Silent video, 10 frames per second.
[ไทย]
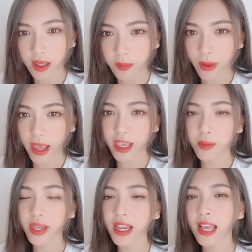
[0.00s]
งไปยัง
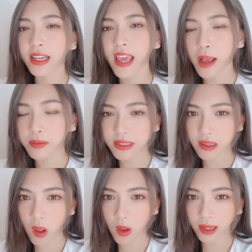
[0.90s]
ไม่ทันได้อัพสก
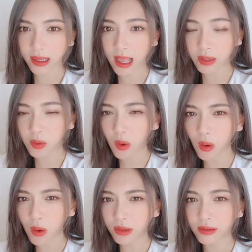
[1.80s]
อร์เลยค่ะทุกค
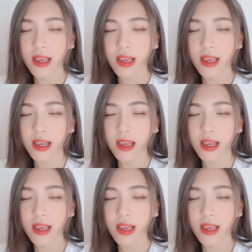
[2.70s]
น